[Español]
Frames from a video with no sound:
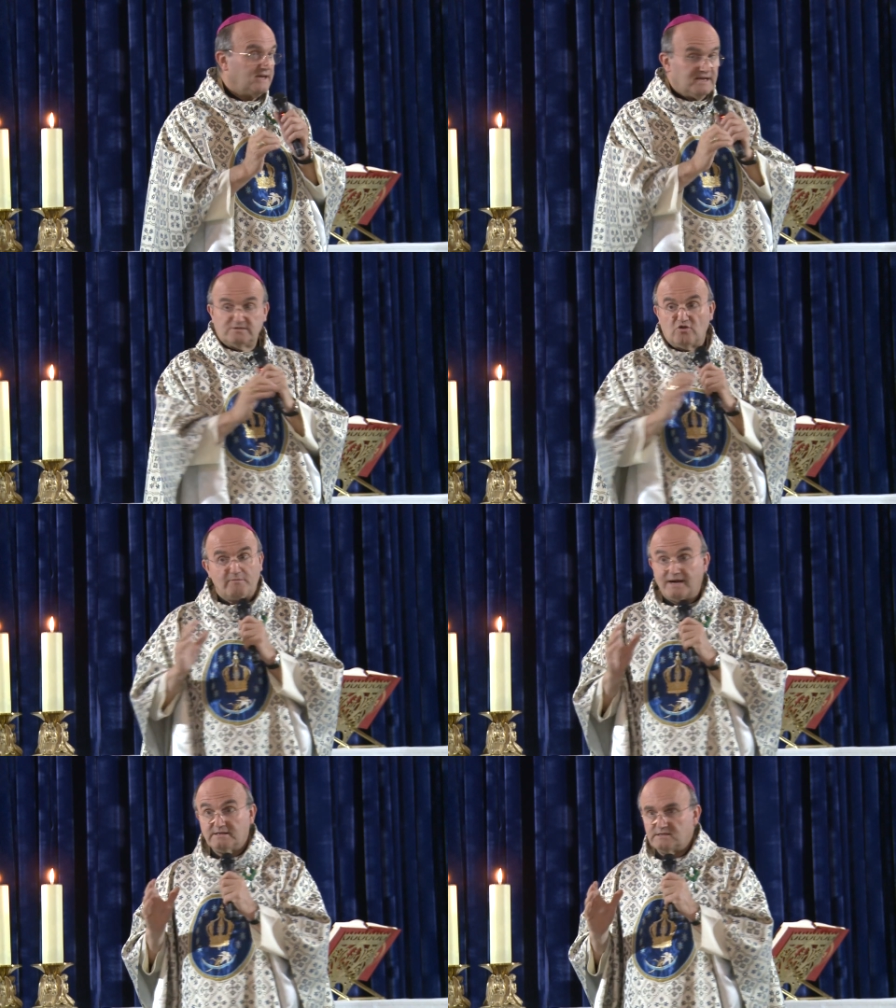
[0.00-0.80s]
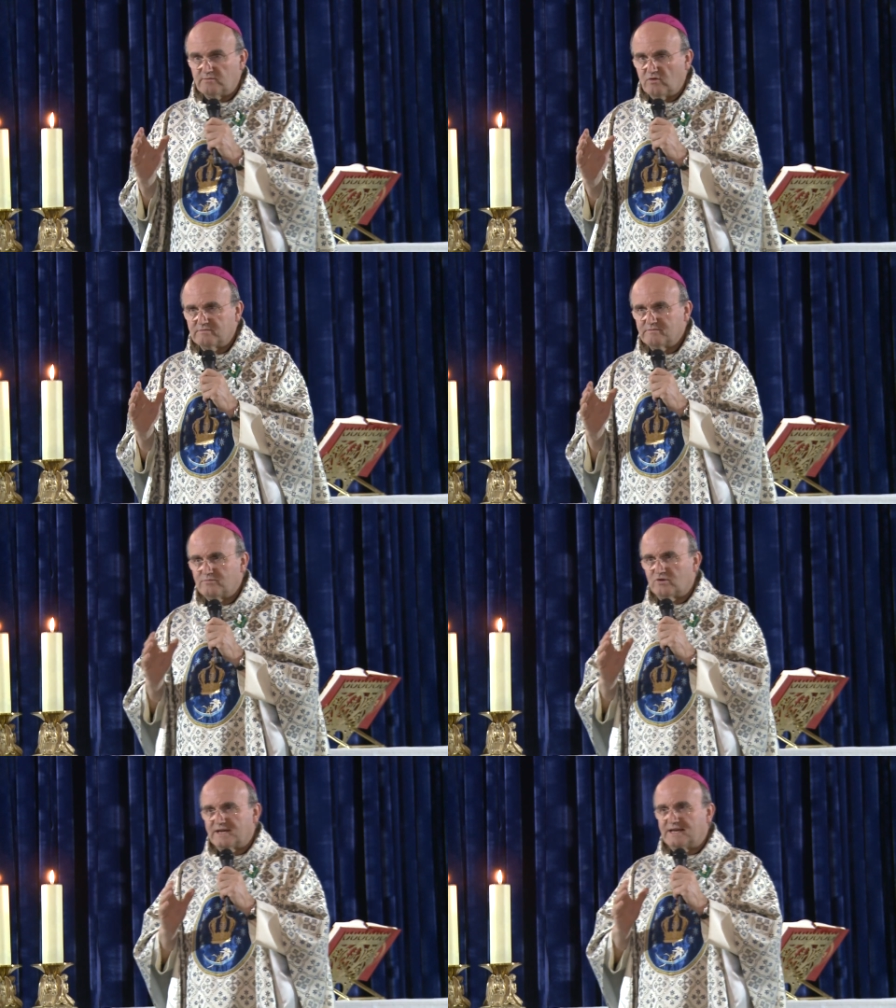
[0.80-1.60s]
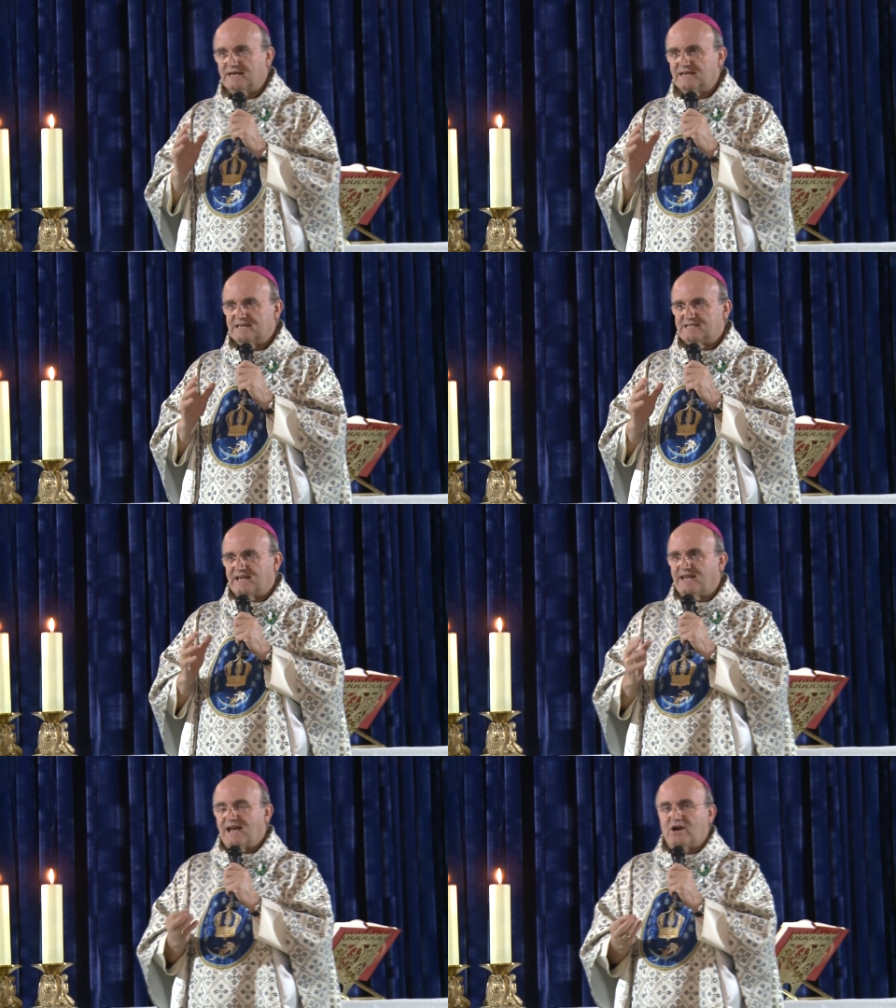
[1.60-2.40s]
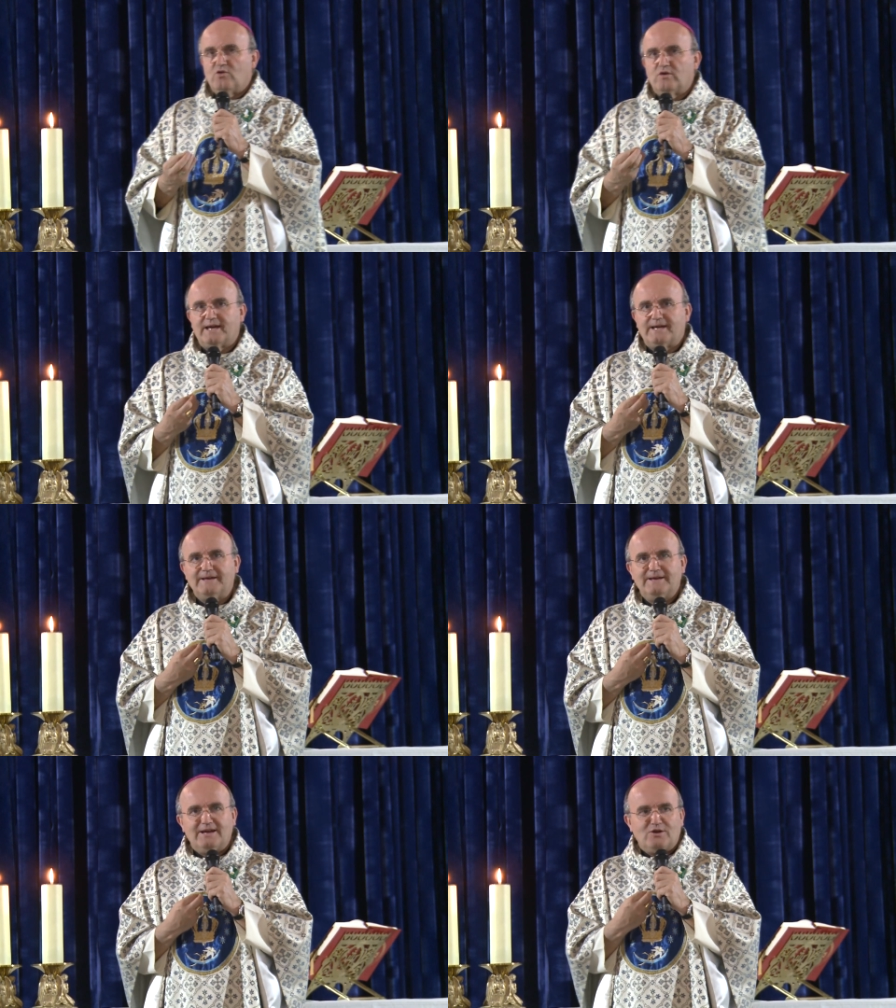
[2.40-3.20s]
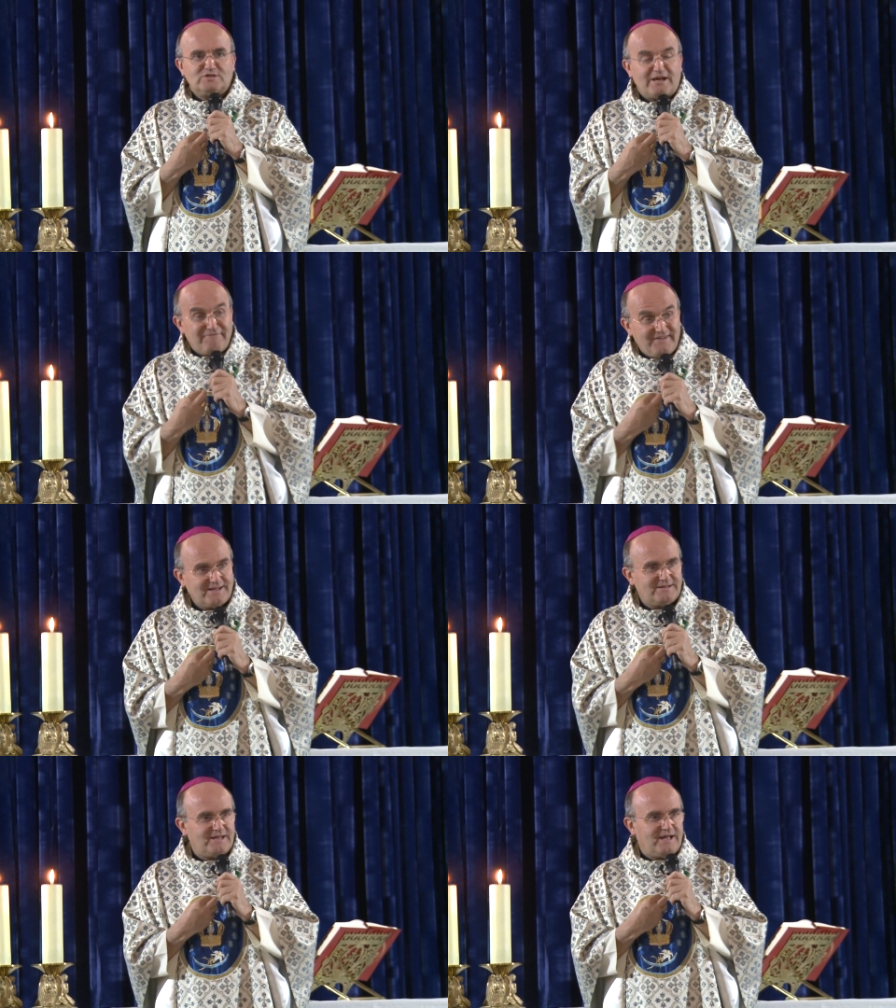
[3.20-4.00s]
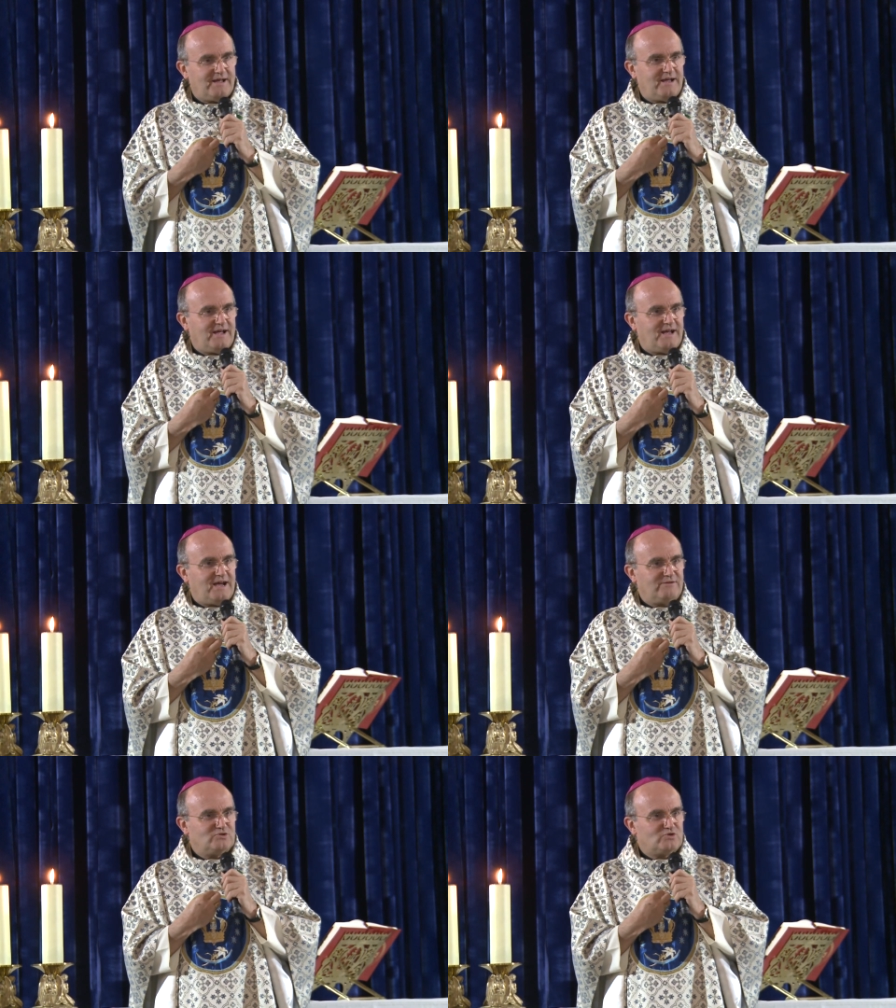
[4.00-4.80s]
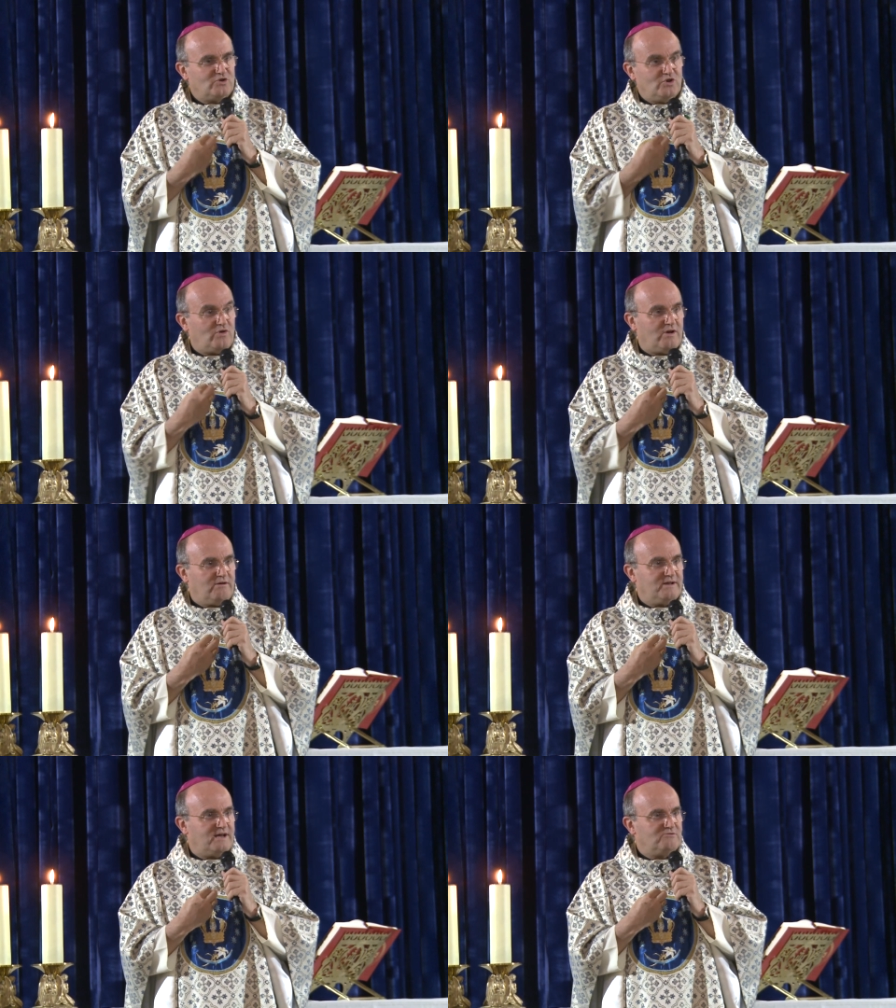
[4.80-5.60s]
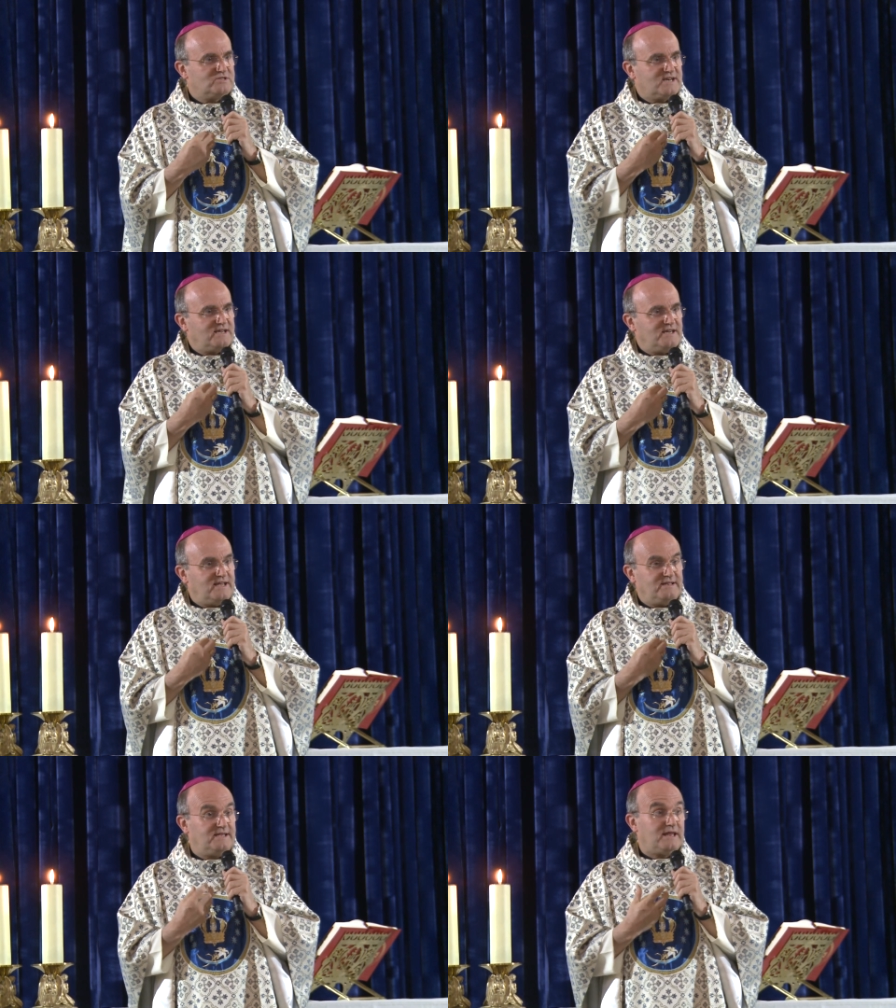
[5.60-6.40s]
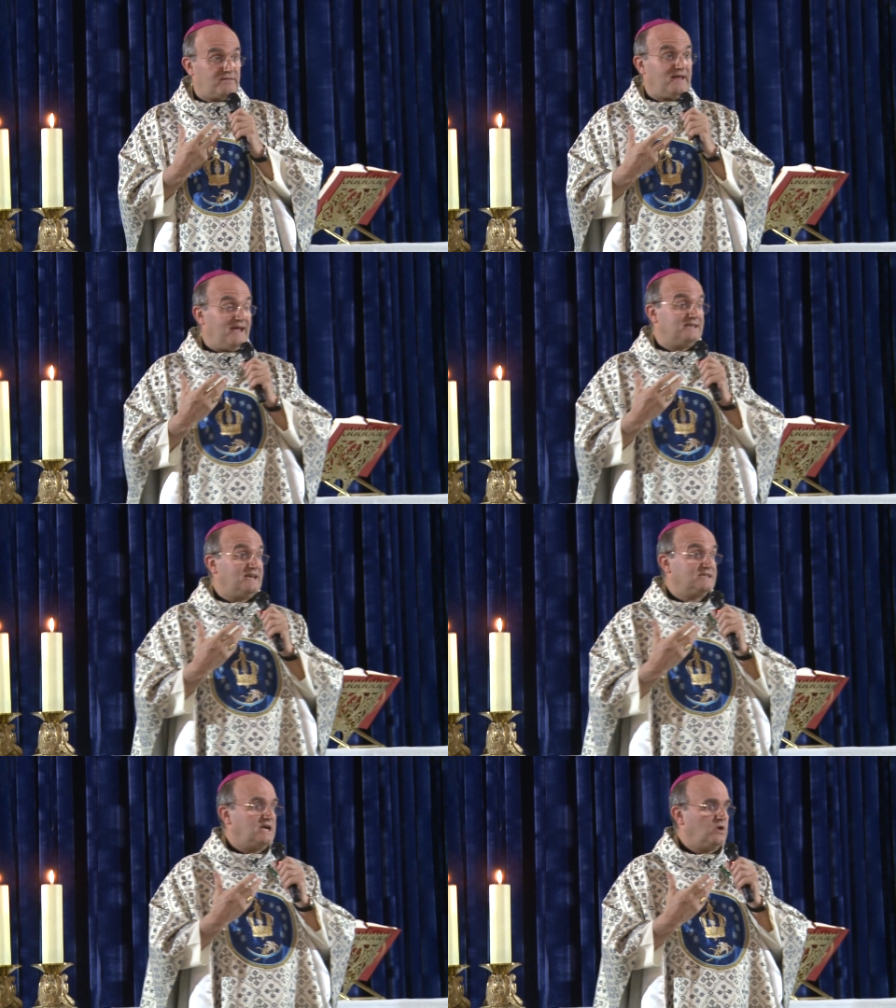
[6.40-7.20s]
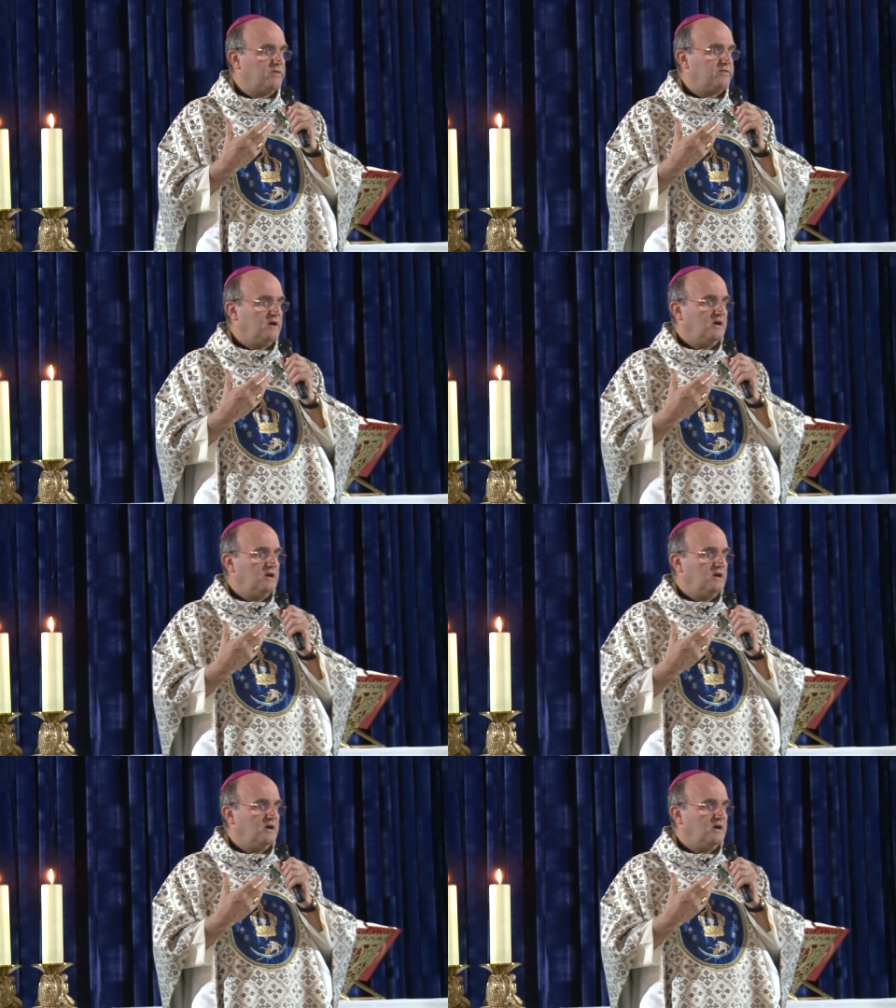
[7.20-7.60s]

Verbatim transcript: Es normalísimo, porque si hay algo que nos afecte eh, a nuestro yo, a nuestra identidad, es la salud.